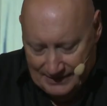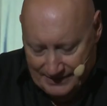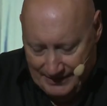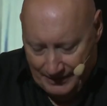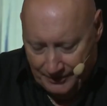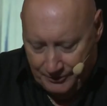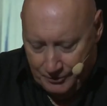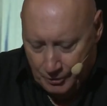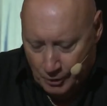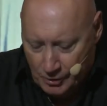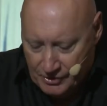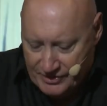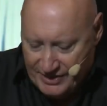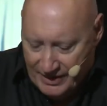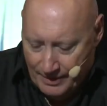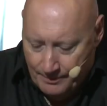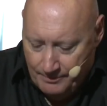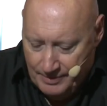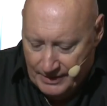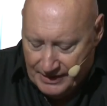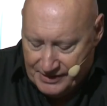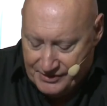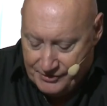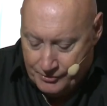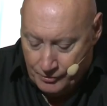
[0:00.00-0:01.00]
Cette
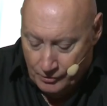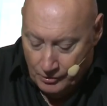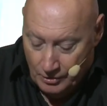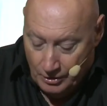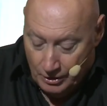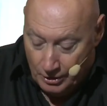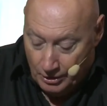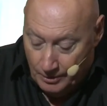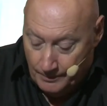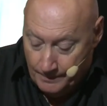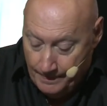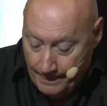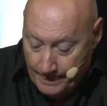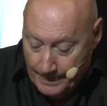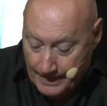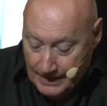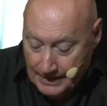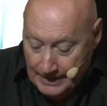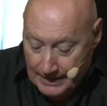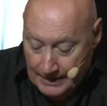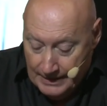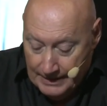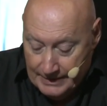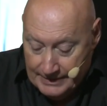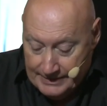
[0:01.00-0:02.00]
deuxième blessure,
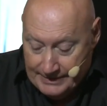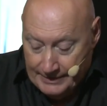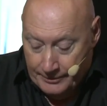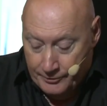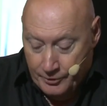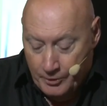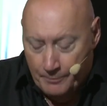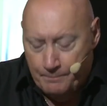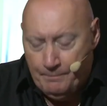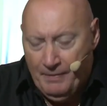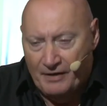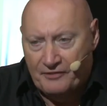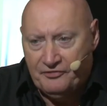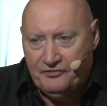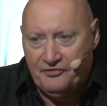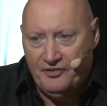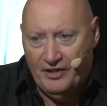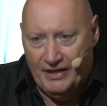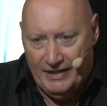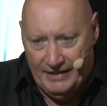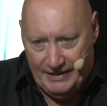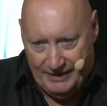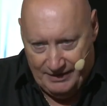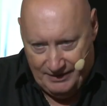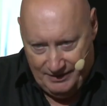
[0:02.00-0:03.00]
c'est ne pas
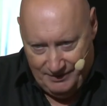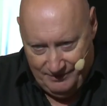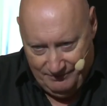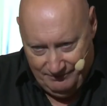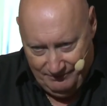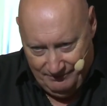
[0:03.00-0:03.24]
faire.